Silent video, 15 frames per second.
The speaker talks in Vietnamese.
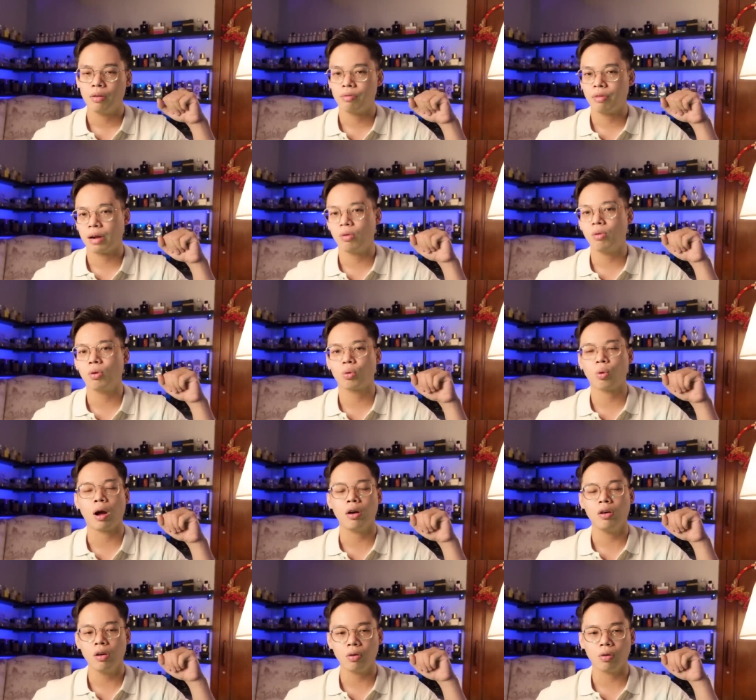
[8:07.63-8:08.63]
và độ
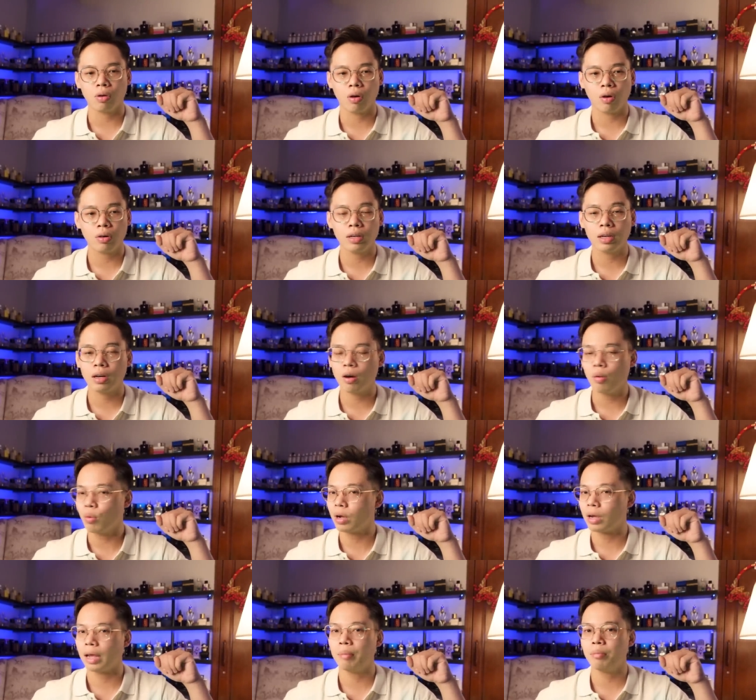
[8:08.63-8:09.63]
tỏa hương của nó thì không
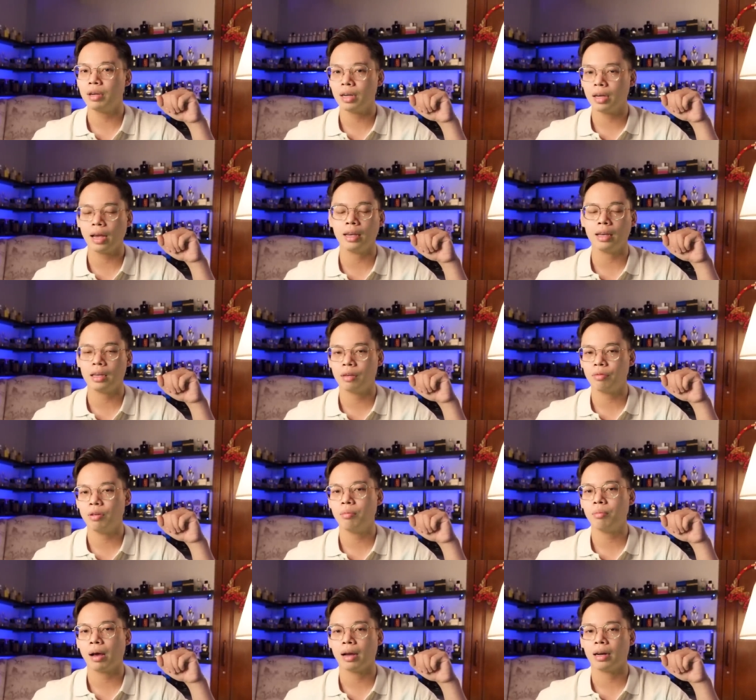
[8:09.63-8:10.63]
kém cạnh cái
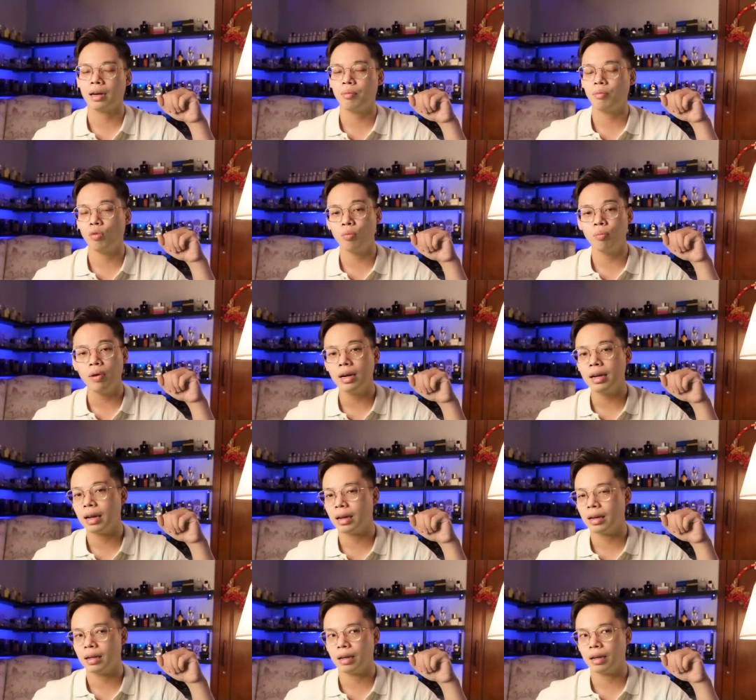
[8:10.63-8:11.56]
phiên bản 540